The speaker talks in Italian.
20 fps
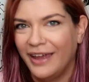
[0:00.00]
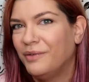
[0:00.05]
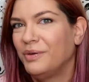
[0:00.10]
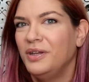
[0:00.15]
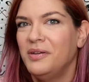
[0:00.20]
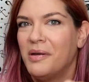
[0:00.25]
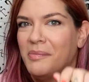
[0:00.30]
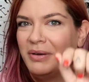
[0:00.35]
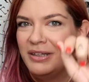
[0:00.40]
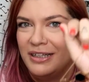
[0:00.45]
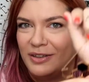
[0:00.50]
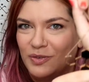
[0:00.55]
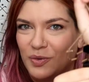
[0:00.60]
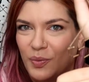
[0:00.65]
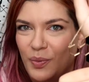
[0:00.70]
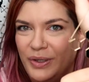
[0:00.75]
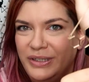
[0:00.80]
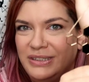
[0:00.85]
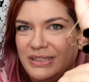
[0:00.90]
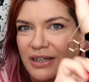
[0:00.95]
e quindi mi ha
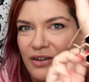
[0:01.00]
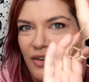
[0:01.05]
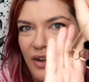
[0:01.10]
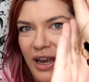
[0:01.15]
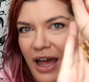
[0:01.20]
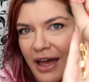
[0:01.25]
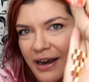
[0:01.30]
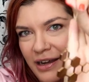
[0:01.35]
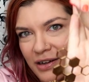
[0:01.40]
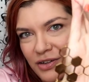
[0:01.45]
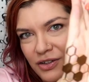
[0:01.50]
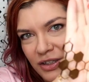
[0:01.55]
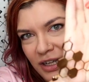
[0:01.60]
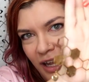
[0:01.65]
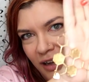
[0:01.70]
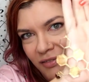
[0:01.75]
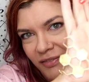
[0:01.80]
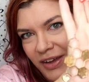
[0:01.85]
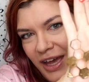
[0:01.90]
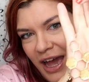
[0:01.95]
mandato questa collana con
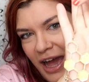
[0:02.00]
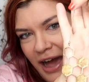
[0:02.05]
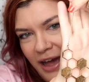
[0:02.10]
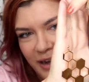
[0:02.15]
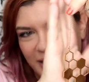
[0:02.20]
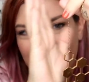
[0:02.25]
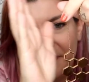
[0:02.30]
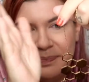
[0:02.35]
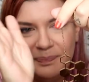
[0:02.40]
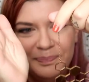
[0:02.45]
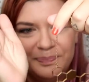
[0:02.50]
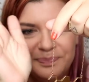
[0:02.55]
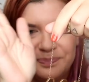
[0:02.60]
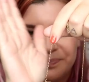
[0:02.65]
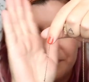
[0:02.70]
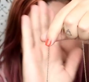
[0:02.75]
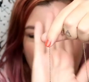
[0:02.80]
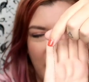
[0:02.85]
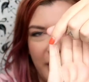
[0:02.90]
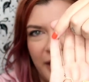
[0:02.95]
l'alveare
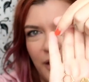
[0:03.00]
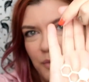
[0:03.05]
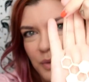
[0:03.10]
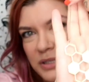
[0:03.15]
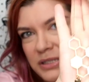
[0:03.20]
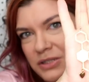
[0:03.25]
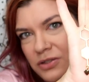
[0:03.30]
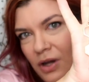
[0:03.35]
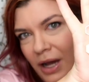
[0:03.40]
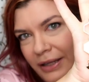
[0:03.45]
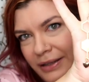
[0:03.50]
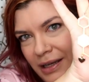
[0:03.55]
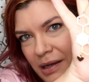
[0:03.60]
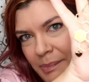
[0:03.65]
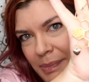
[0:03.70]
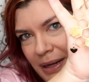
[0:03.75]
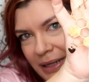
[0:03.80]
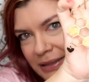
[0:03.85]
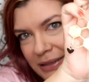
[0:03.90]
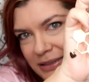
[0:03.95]
anche questo ha
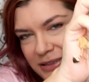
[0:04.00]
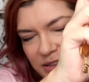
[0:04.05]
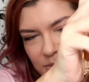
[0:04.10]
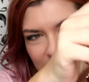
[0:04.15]
delle parti